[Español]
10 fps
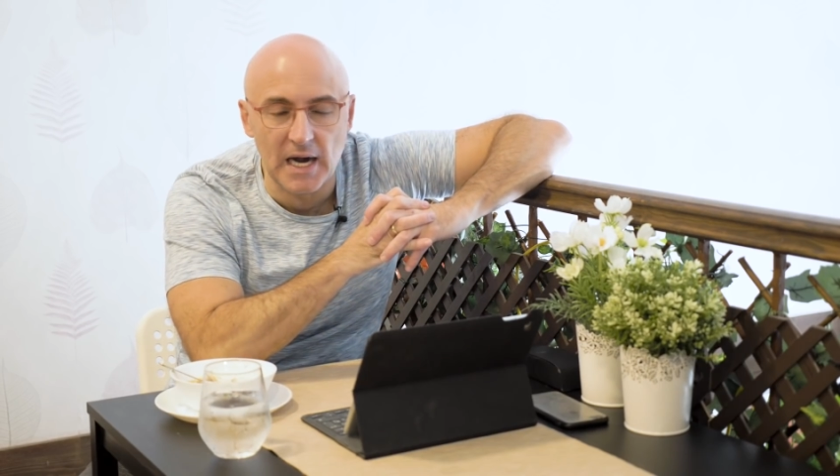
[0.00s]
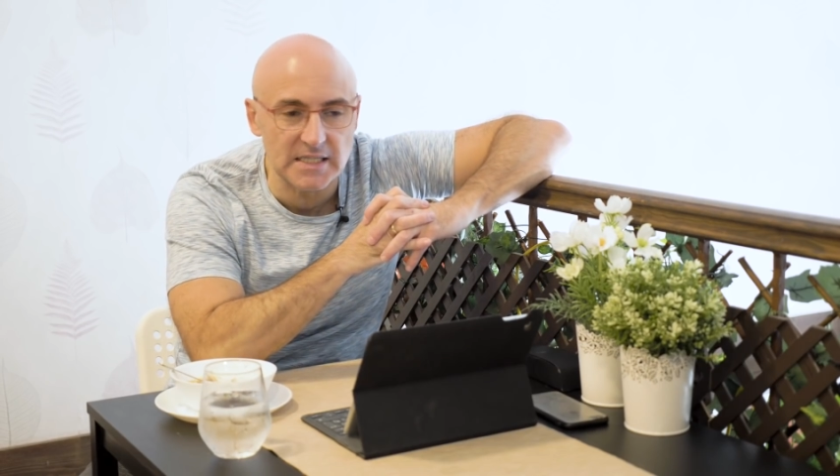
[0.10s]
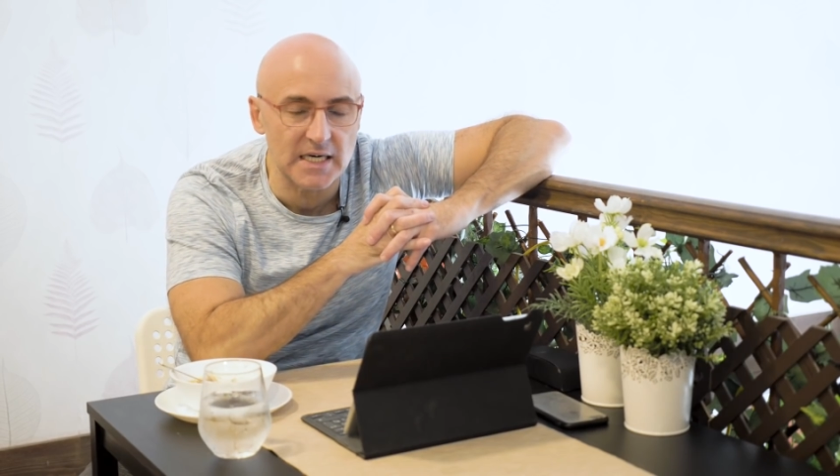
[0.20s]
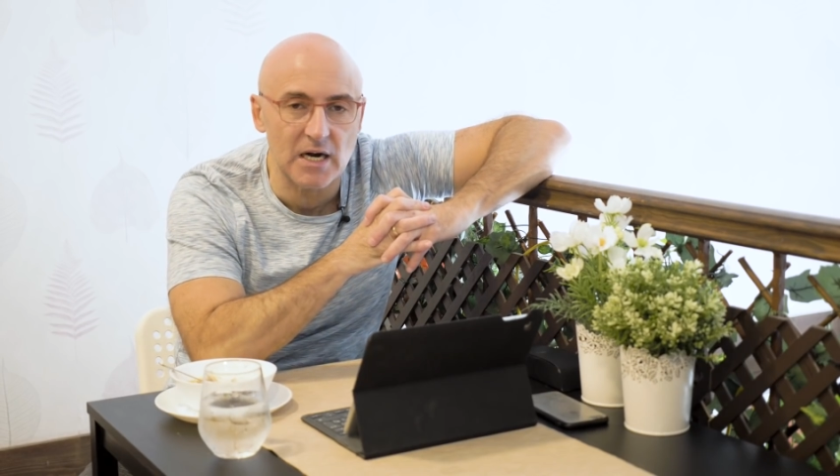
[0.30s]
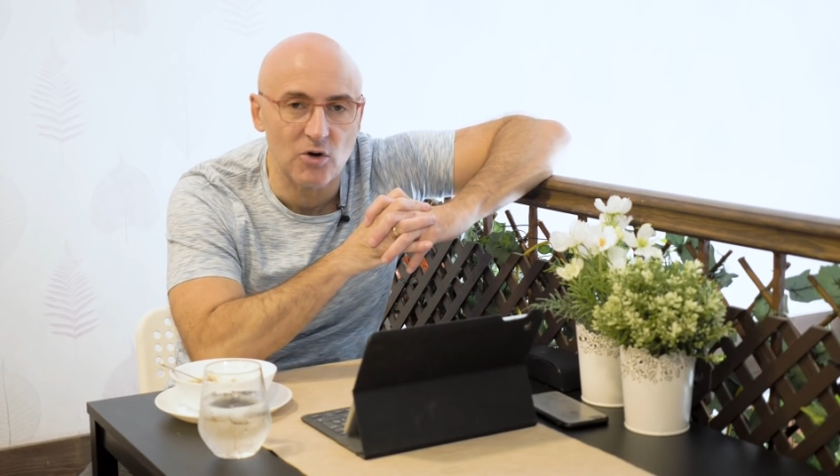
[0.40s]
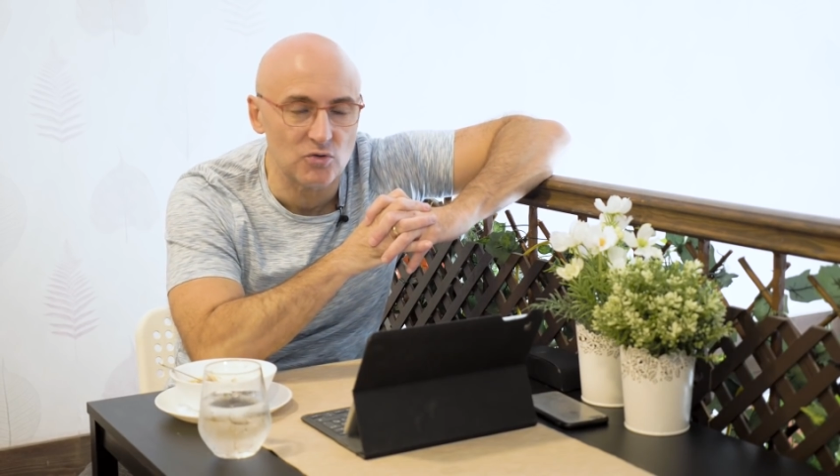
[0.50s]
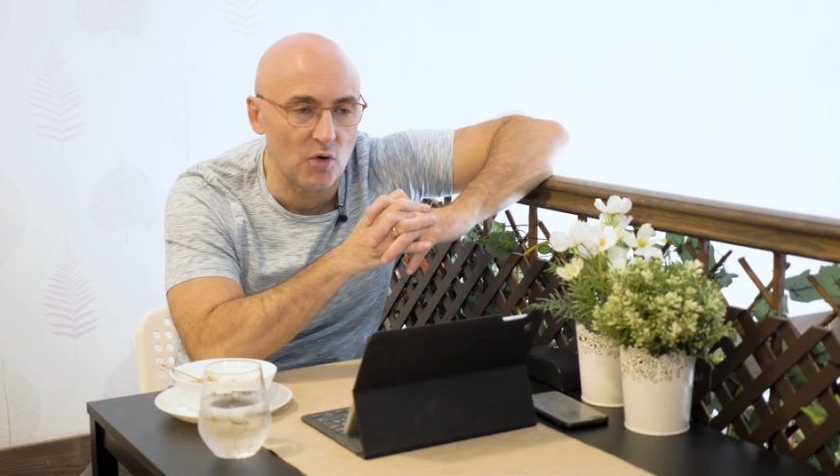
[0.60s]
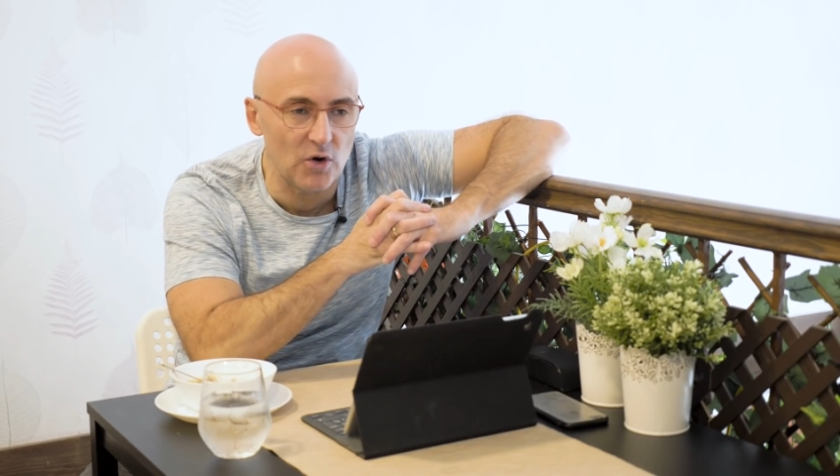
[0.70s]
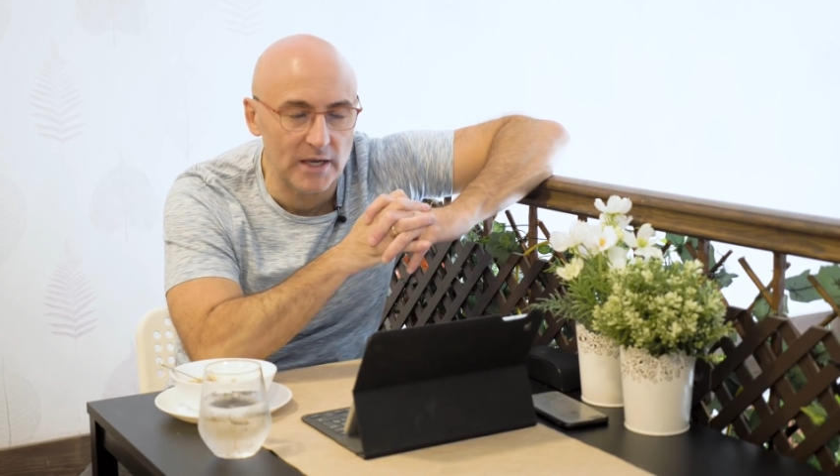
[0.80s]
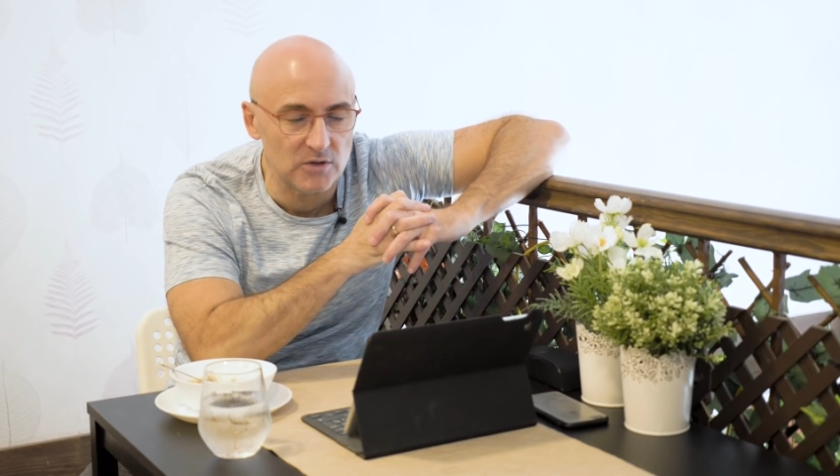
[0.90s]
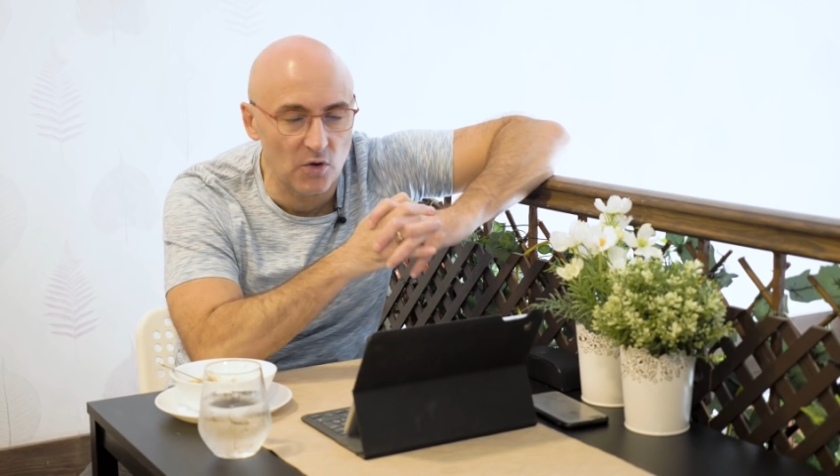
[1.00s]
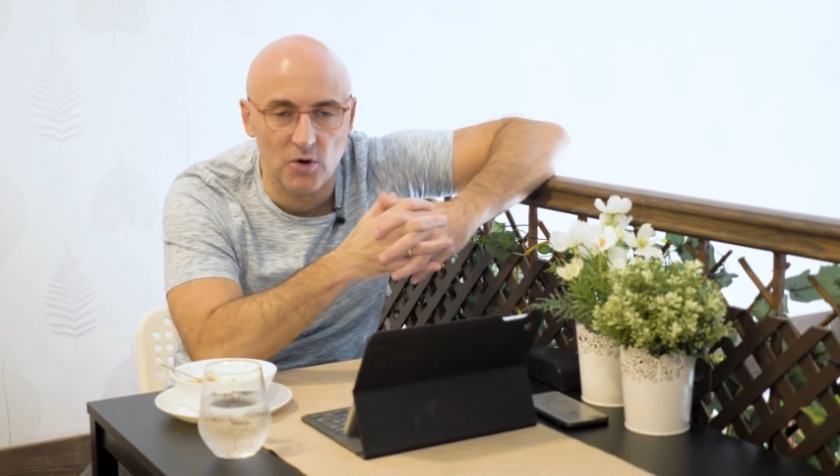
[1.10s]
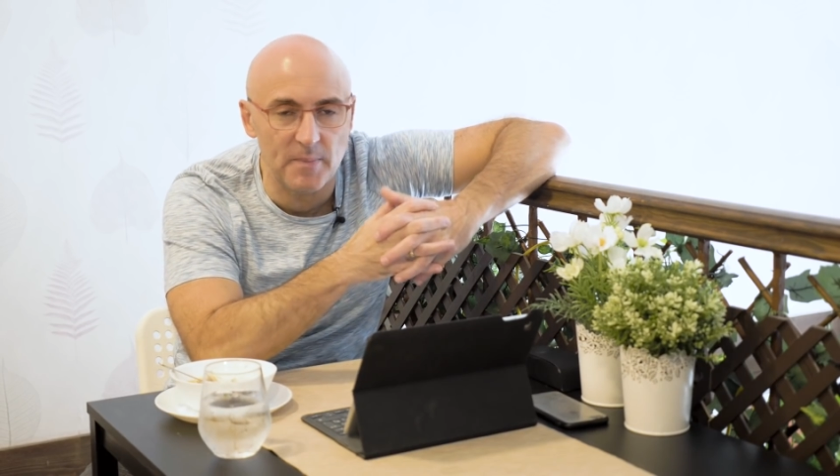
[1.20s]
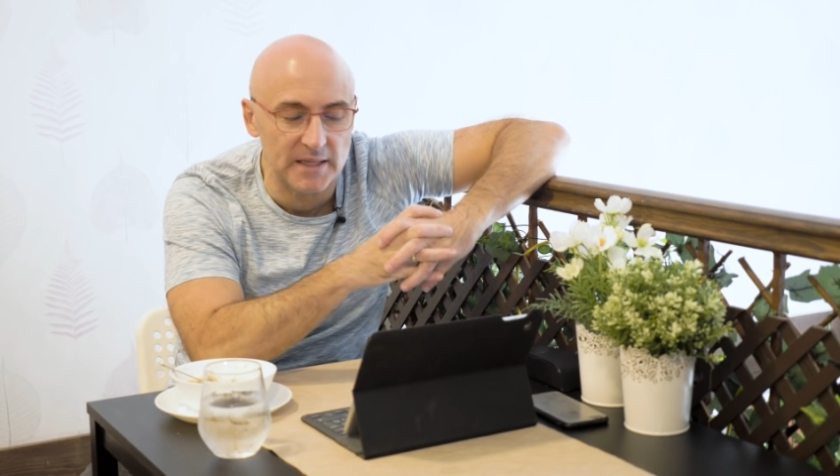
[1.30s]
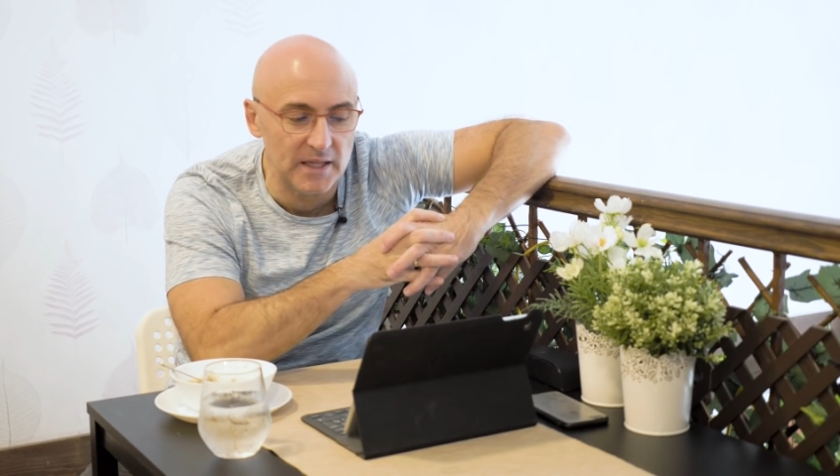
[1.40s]
Arsenal eh, todos
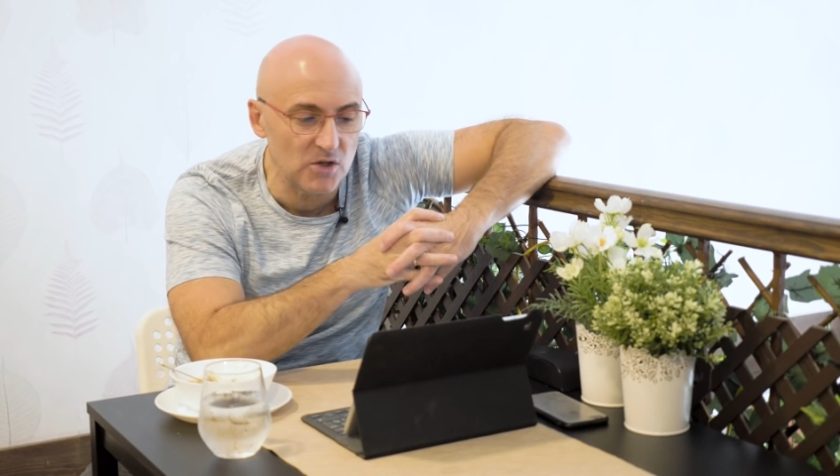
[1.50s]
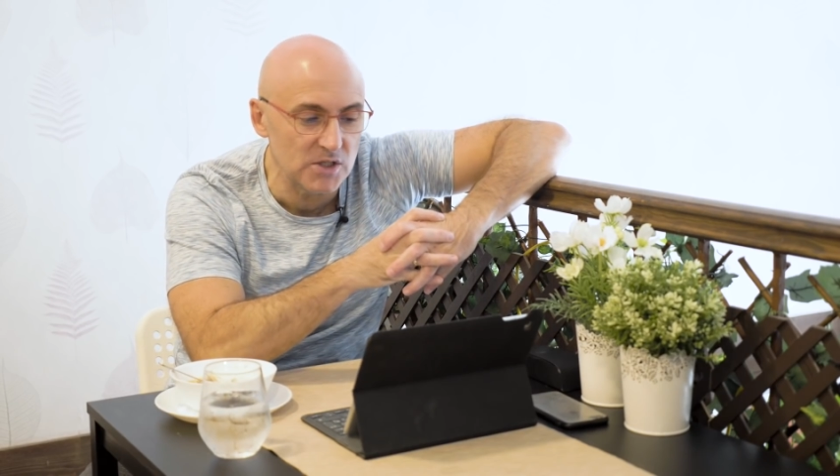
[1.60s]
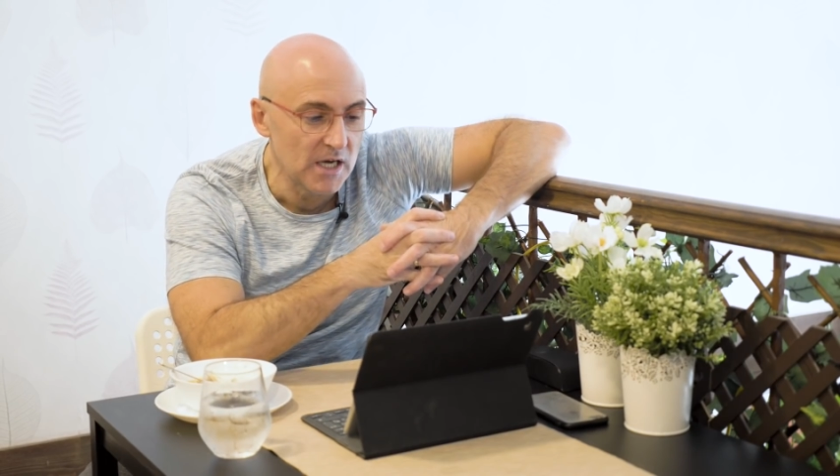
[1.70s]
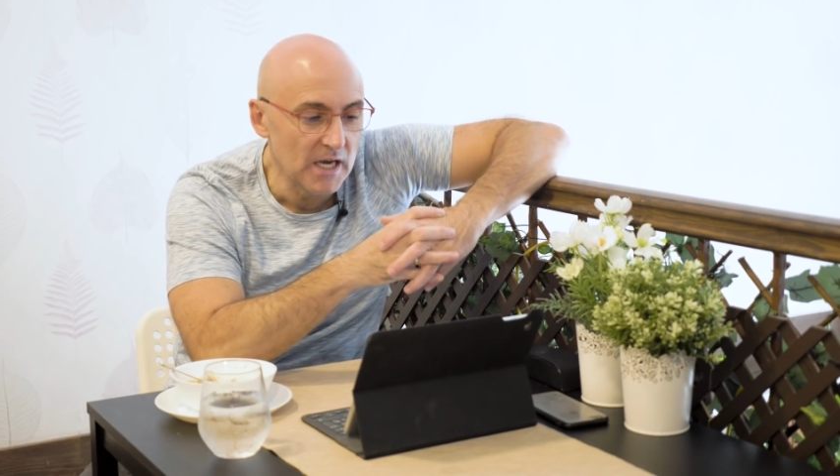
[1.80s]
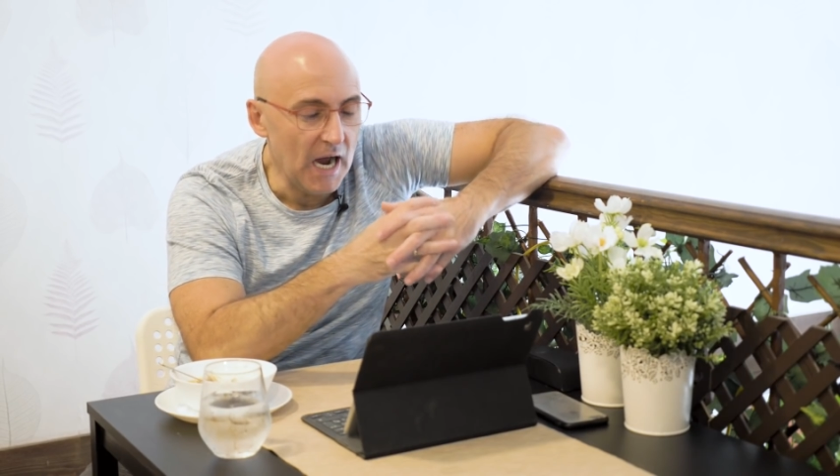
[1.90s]
los partidos.